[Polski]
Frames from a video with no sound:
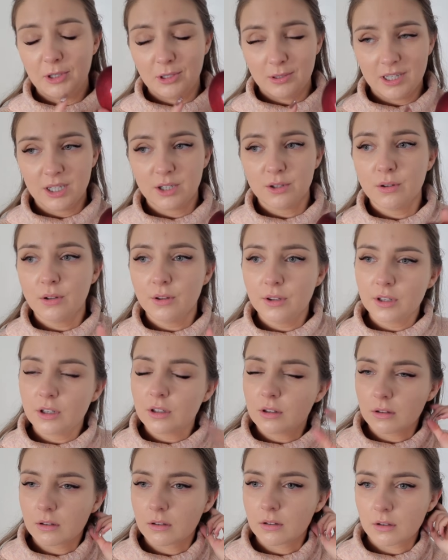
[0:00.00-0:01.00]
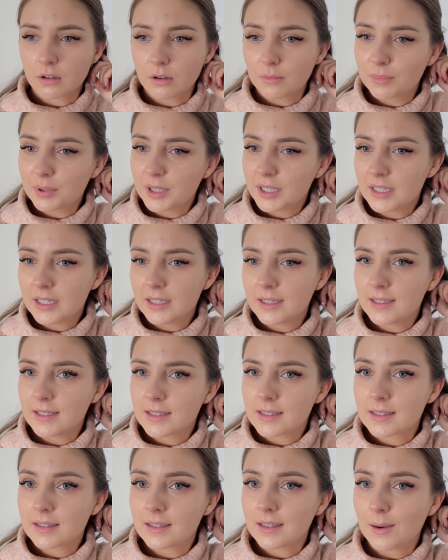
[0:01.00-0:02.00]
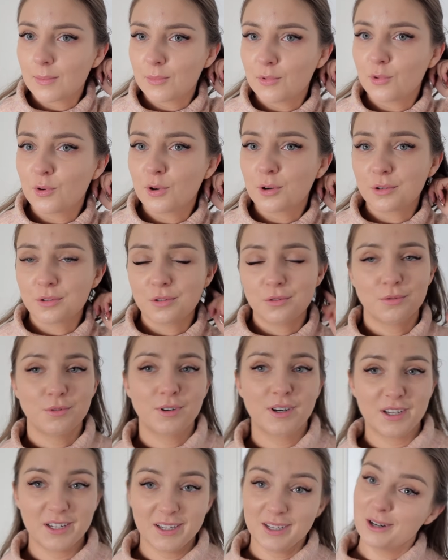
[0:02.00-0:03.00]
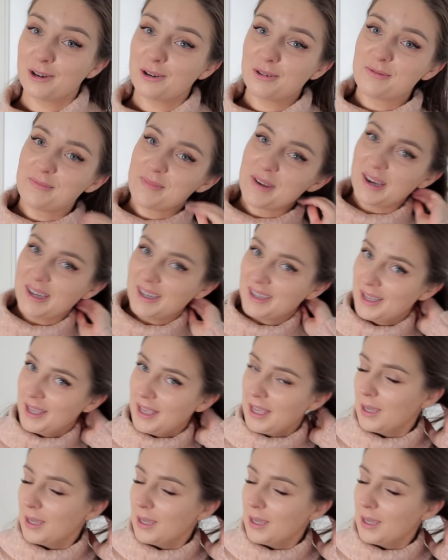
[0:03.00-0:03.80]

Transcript: Jona Gold i to kompletnie nie jest jabłko, które lubię,